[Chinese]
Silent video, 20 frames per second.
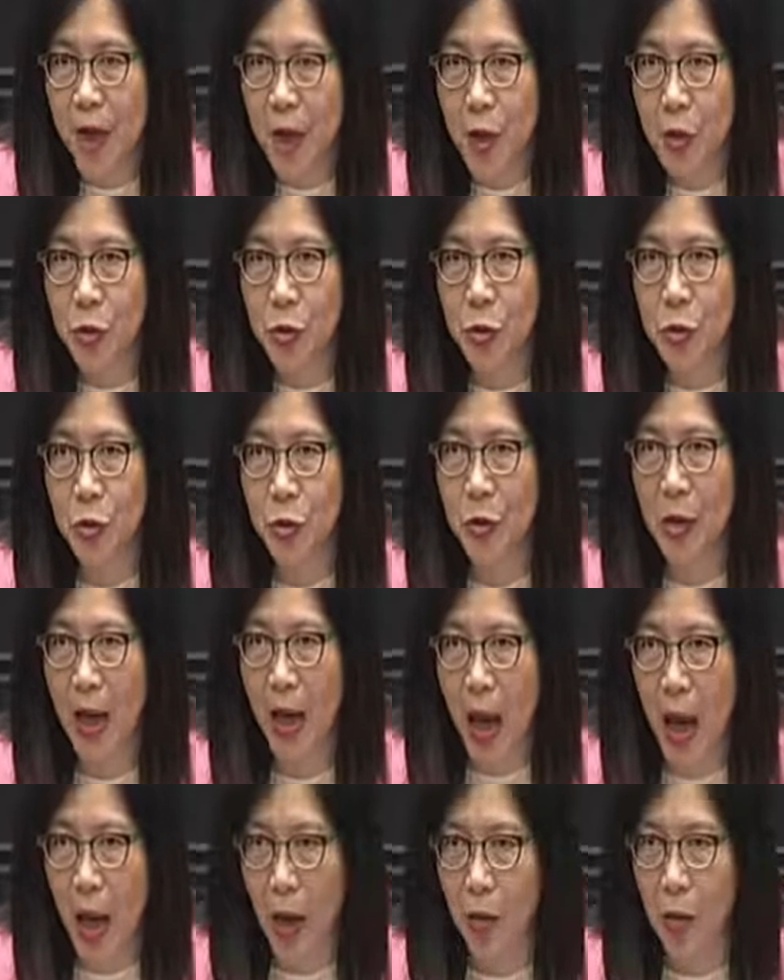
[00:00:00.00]
必
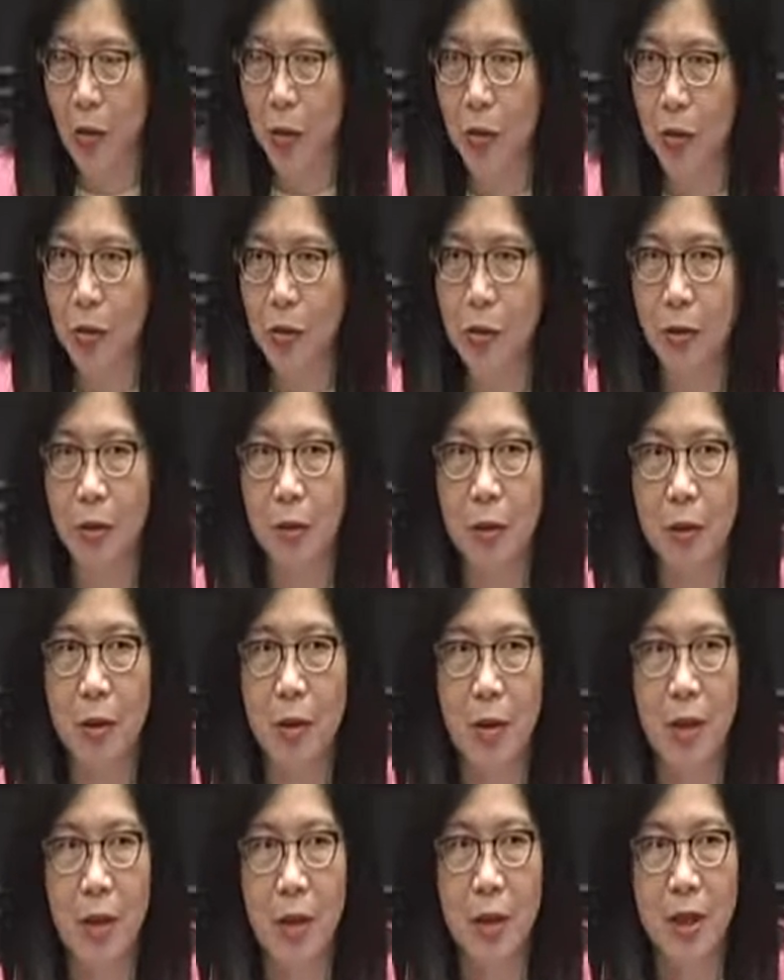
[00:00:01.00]
须考虑
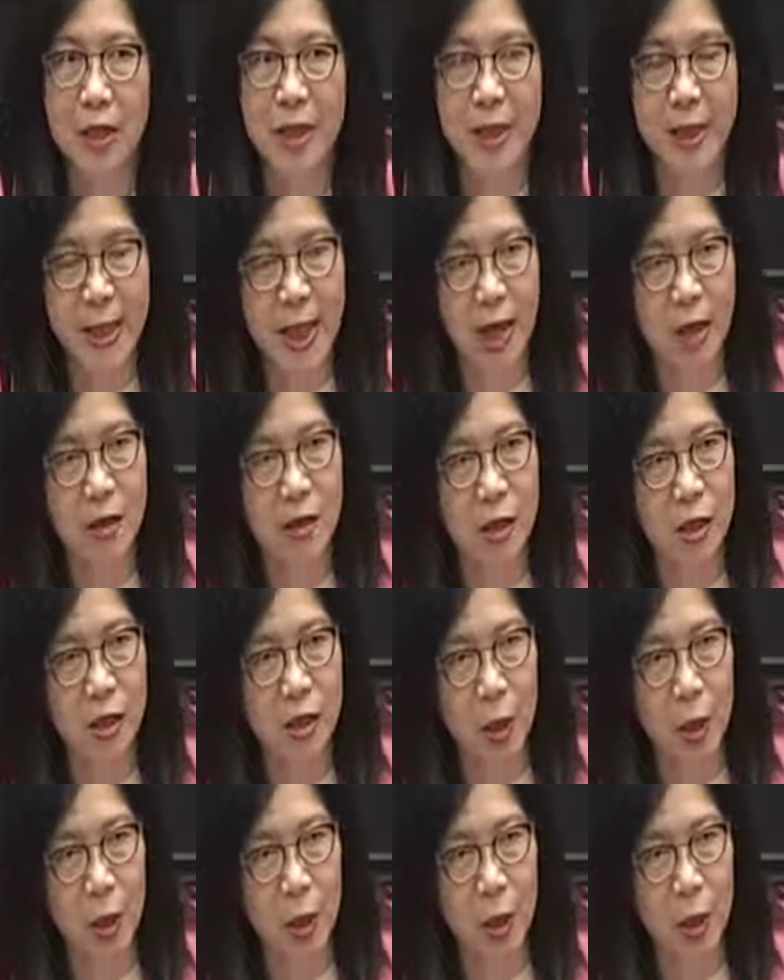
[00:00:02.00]
现